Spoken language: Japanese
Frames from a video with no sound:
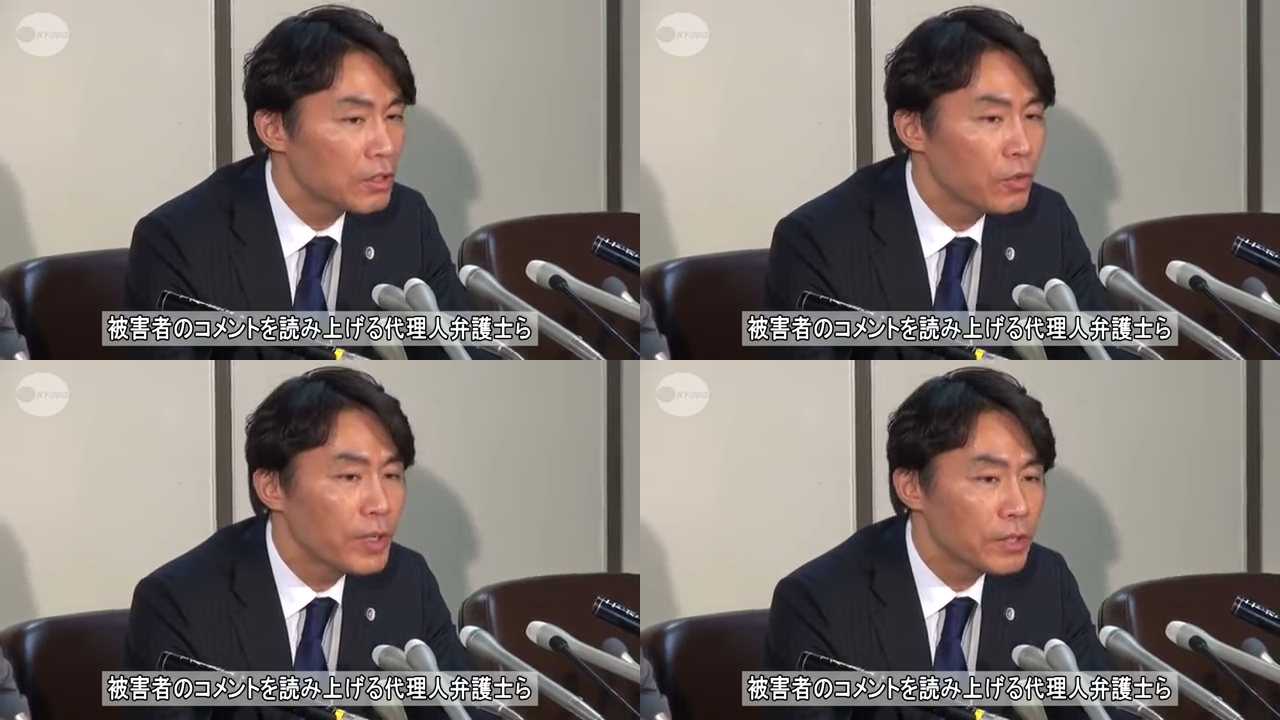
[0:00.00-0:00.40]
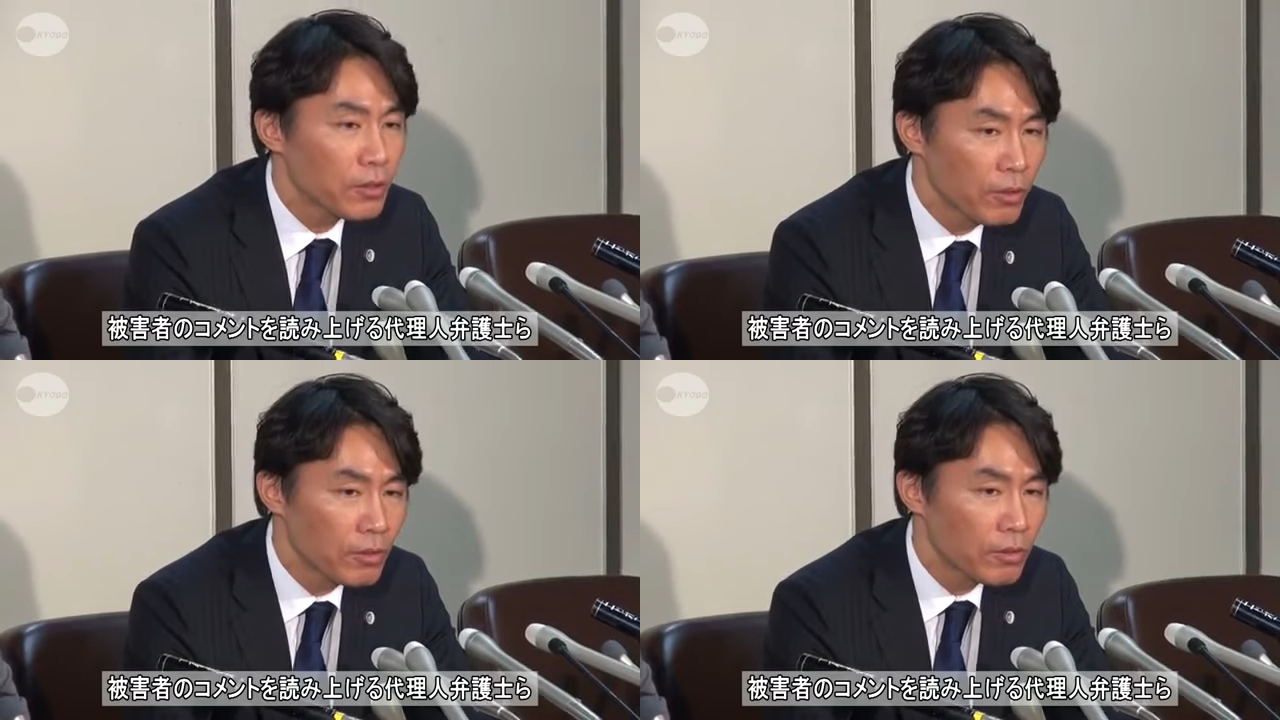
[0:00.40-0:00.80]

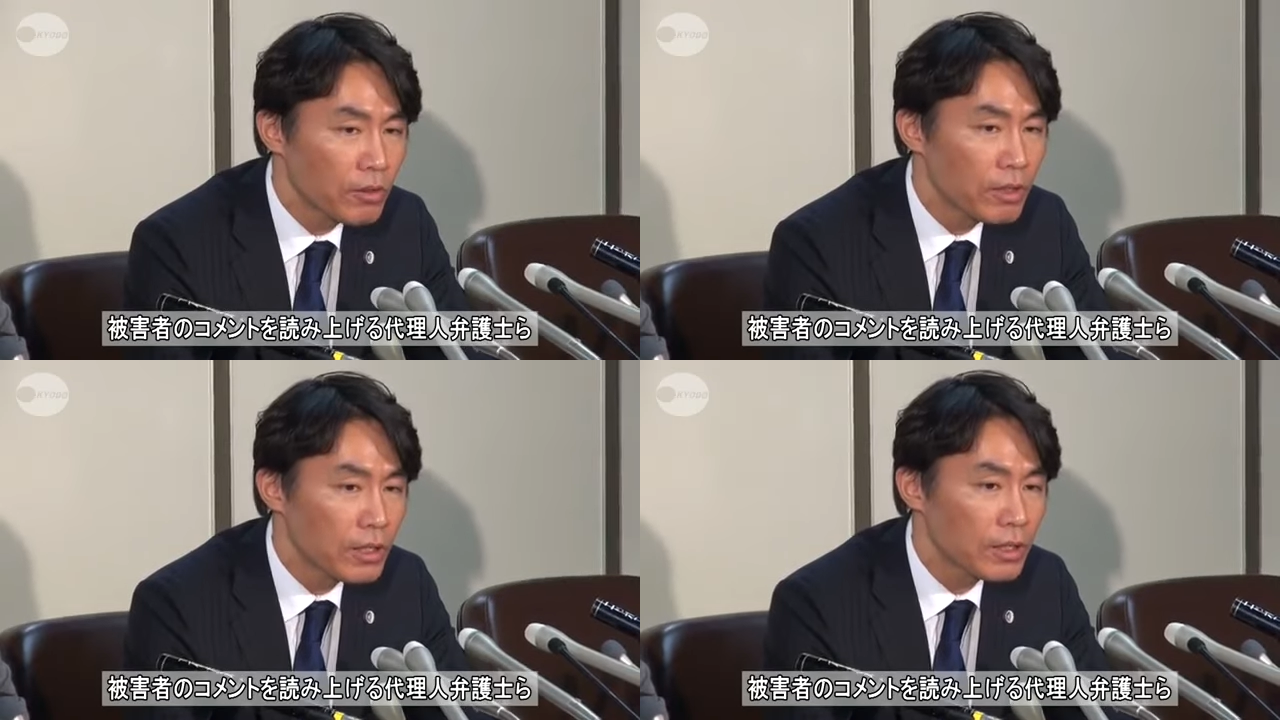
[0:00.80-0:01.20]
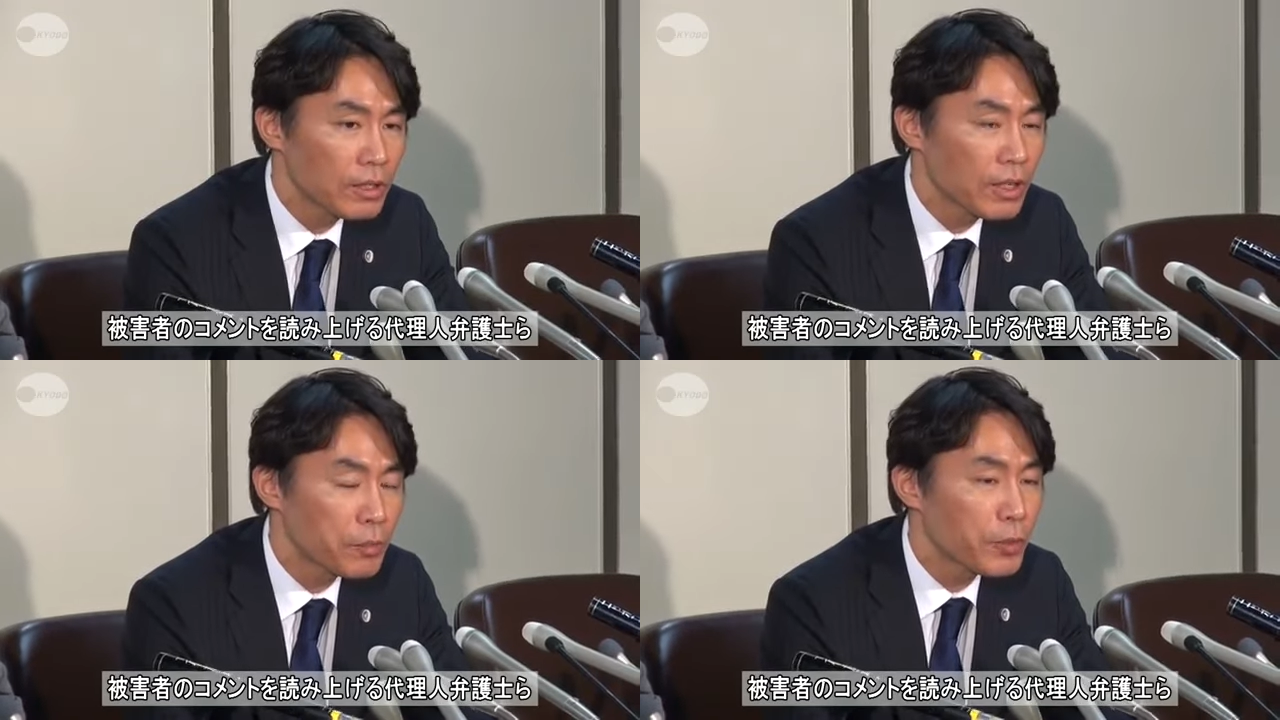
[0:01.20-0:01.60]
コメントを
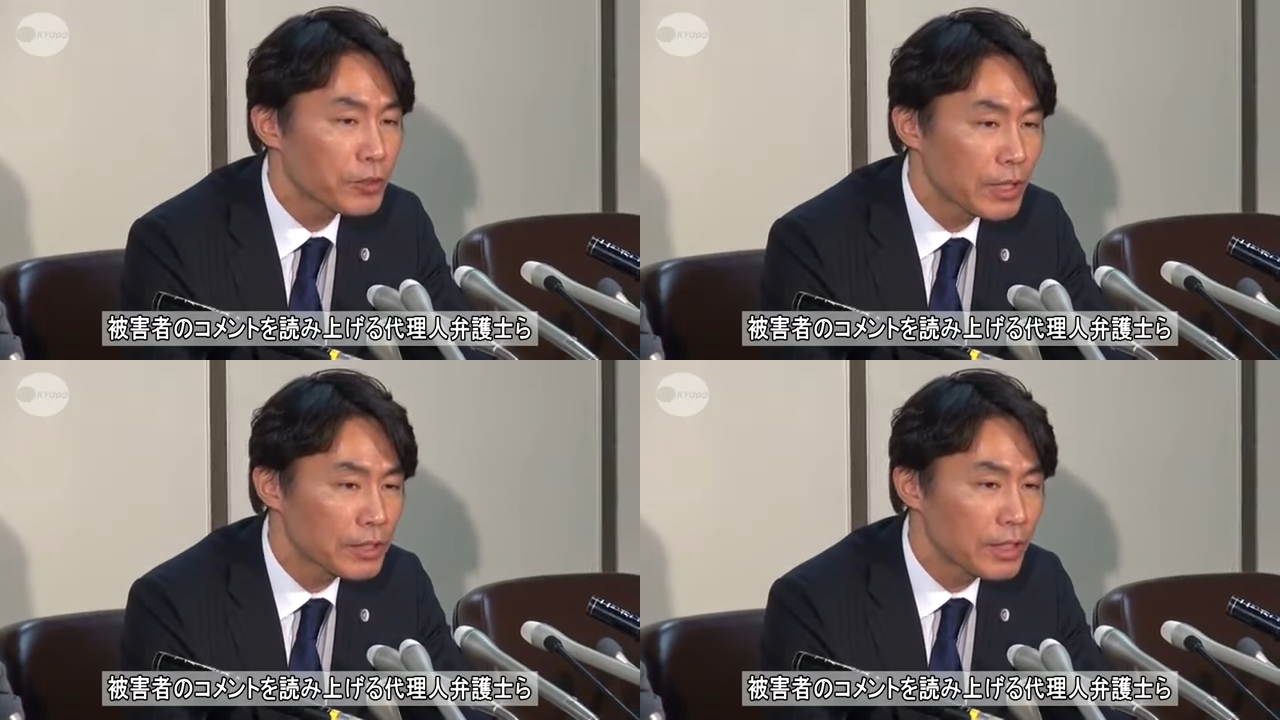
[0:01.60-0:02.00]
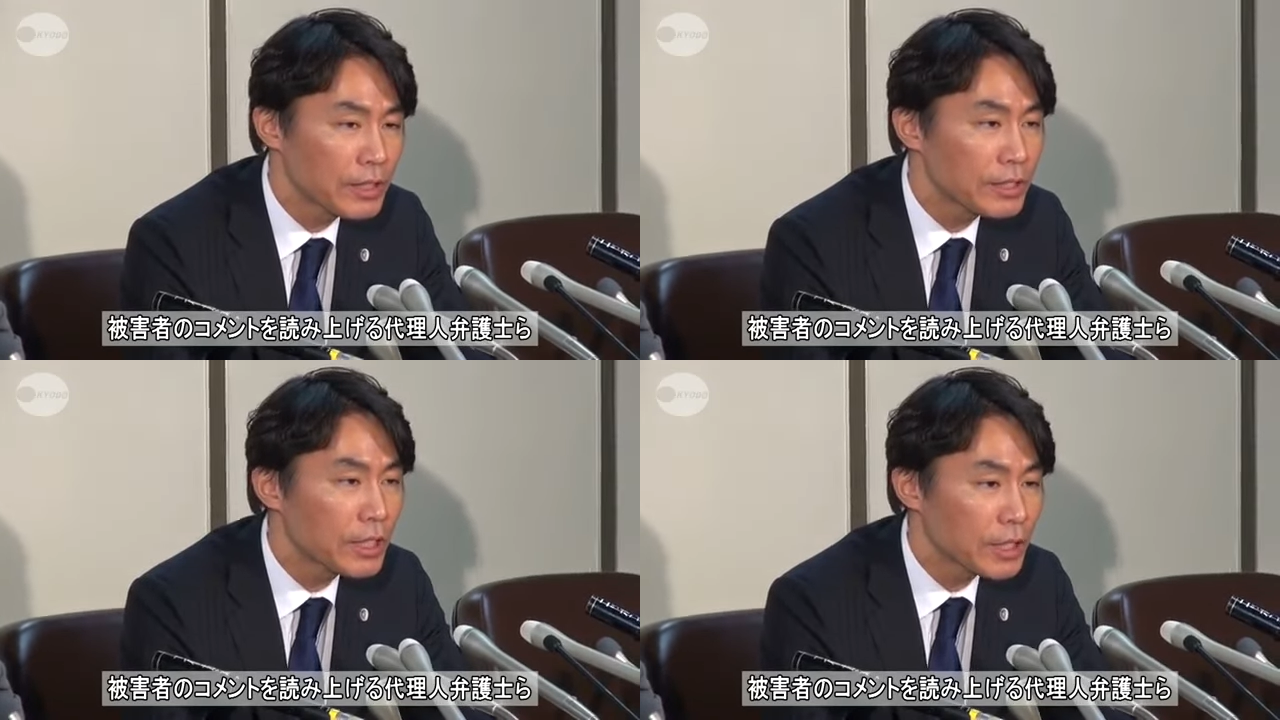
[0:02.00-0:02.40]
発表させてい
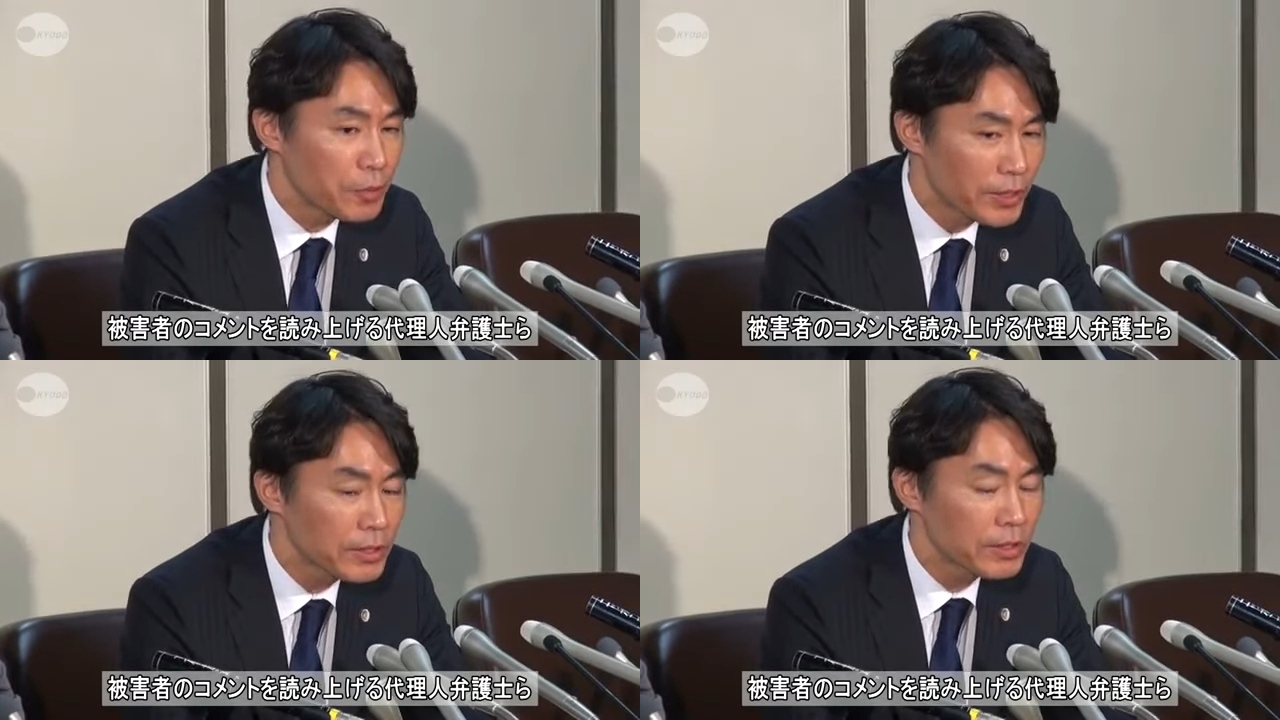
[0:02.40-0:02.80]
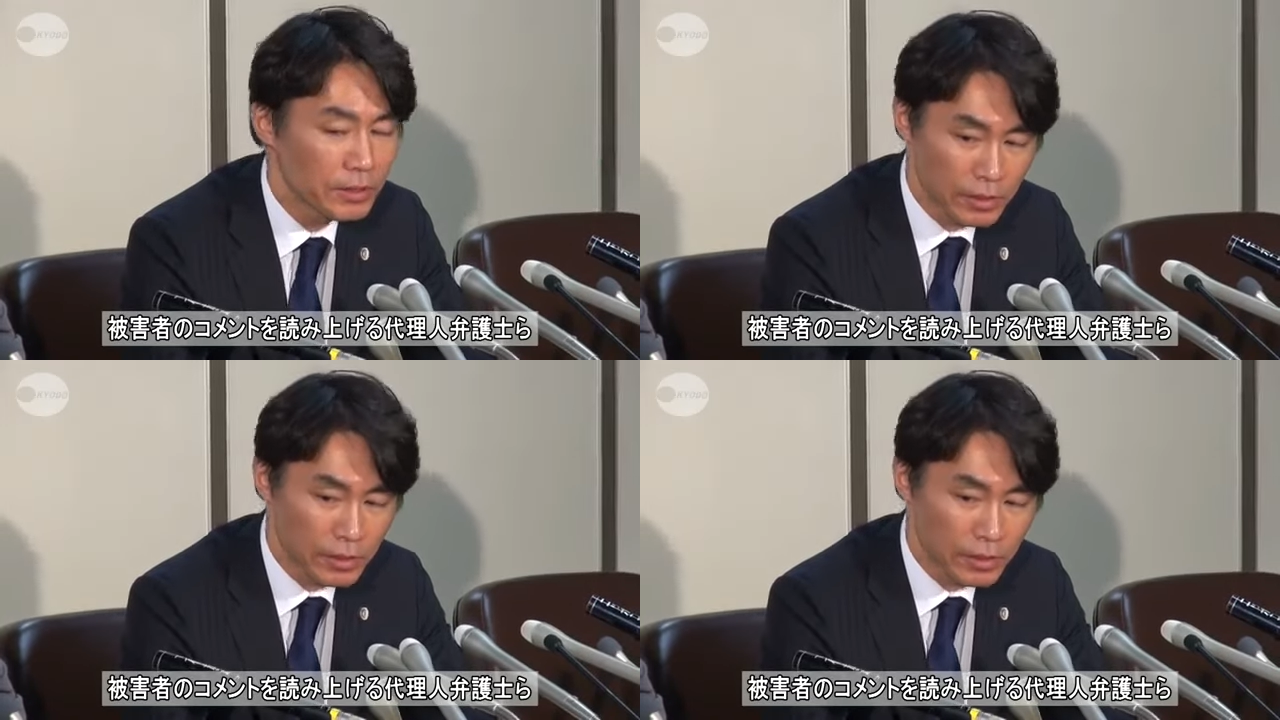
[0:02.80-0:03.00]
ただきます。